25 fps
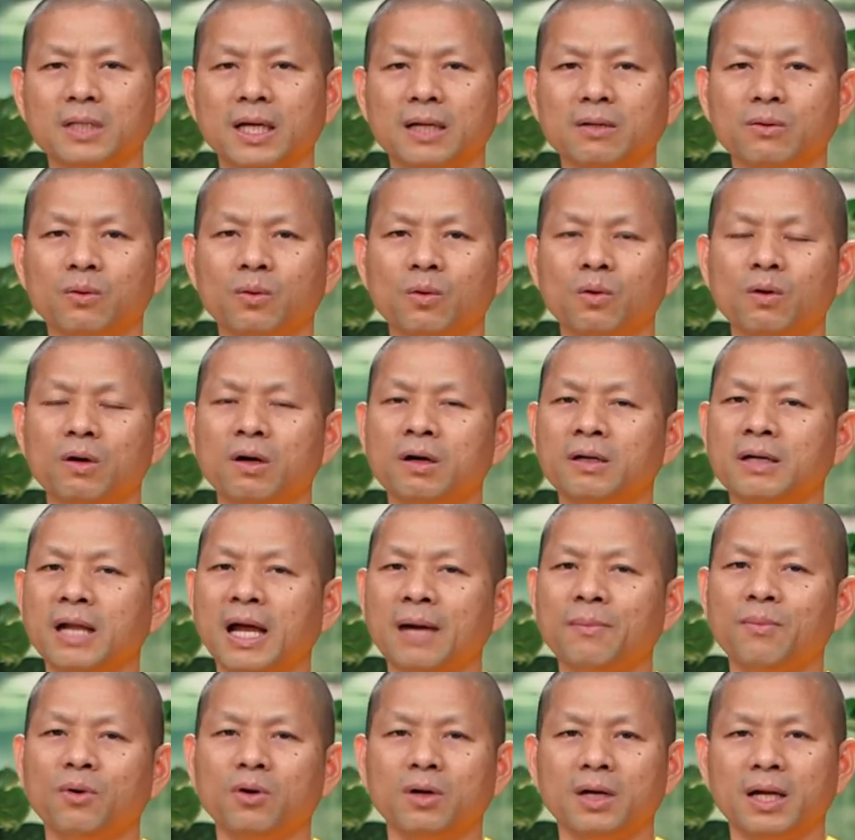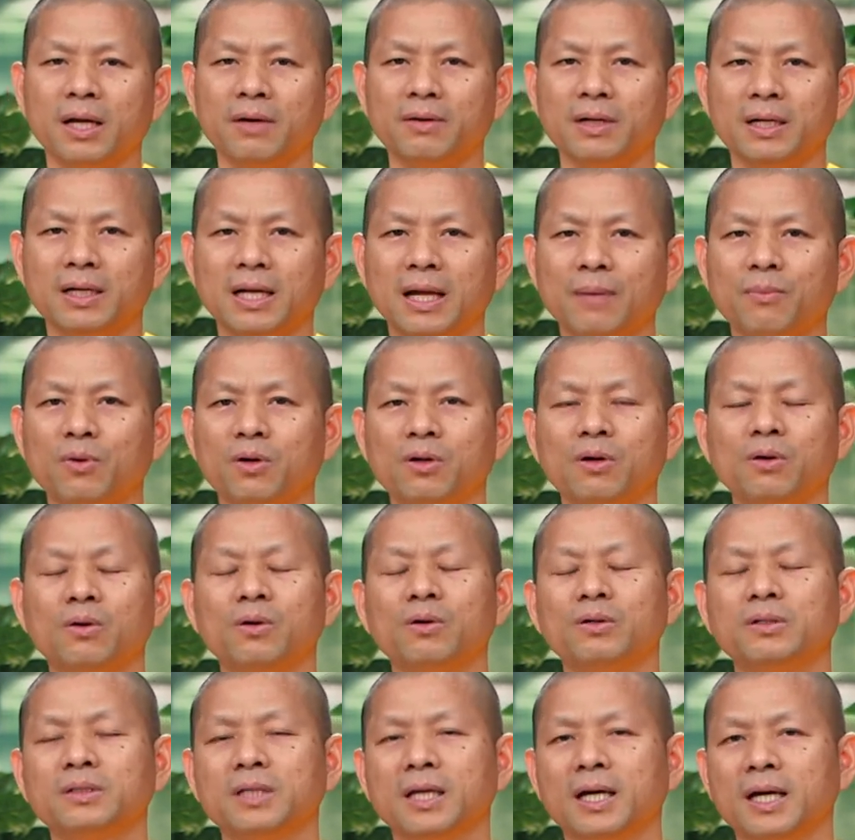ตัดหูของดาบทแล้วเนี่ย ดาบทก็ค
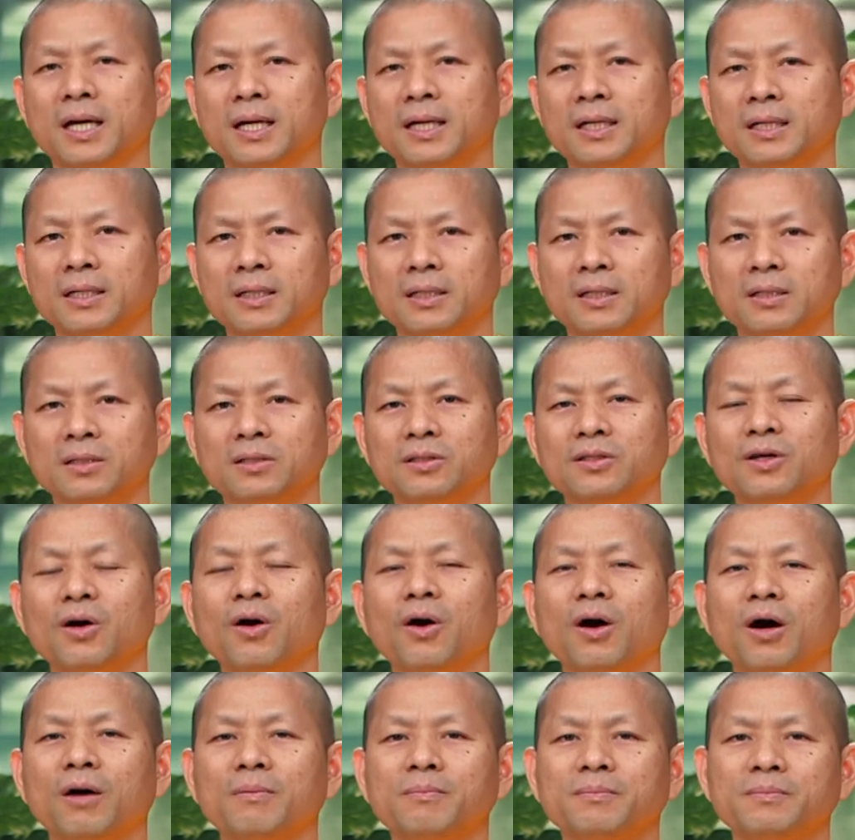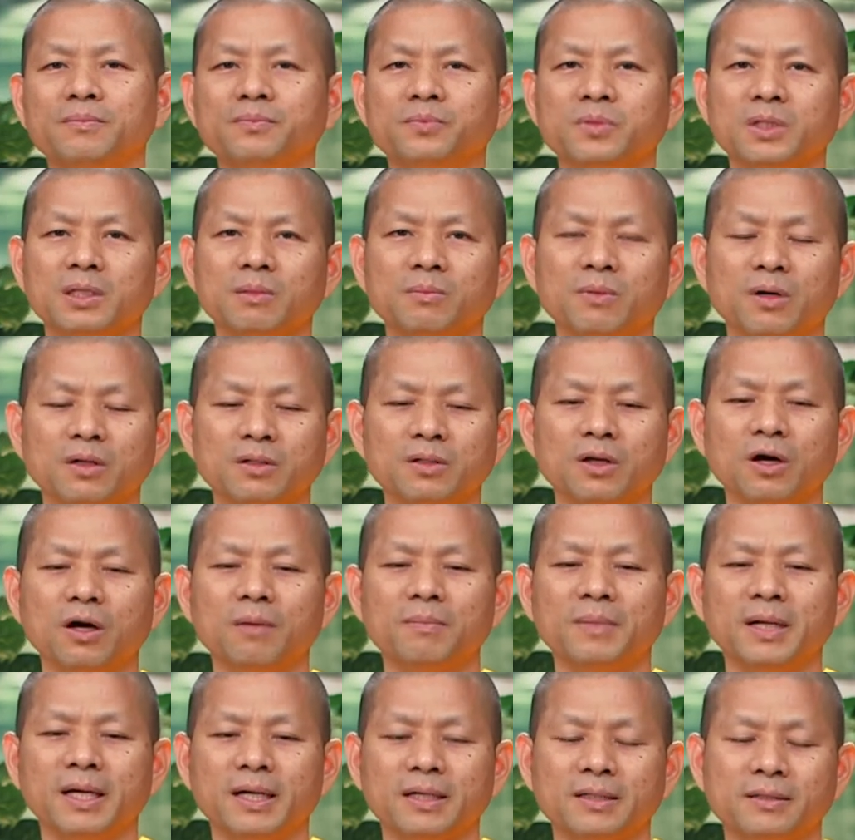งจะยอมบอกยอม
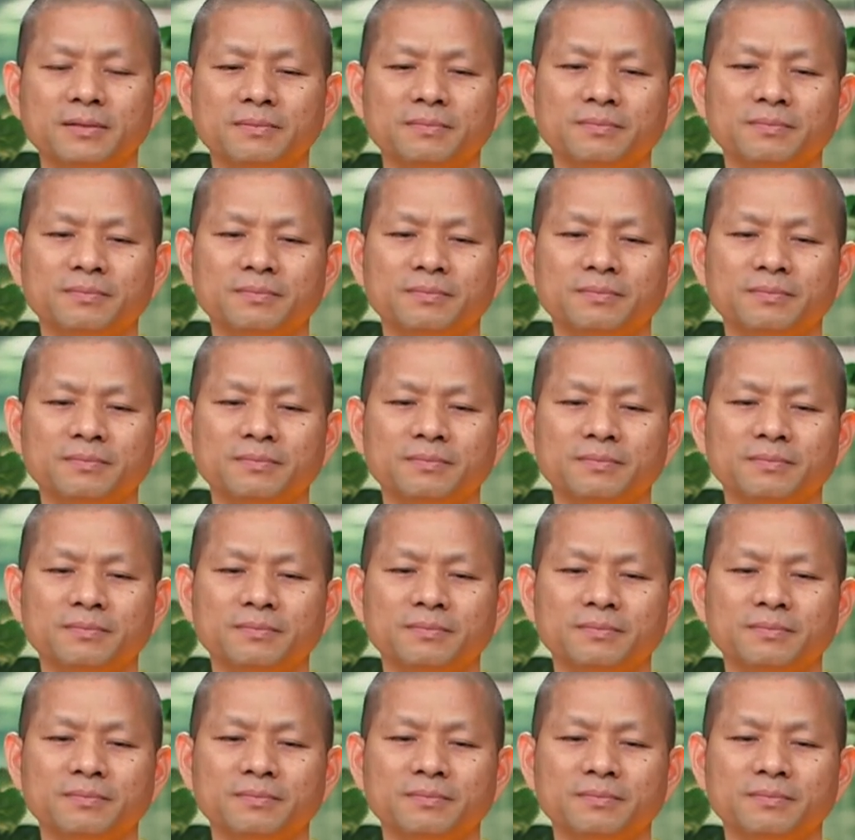แล้ว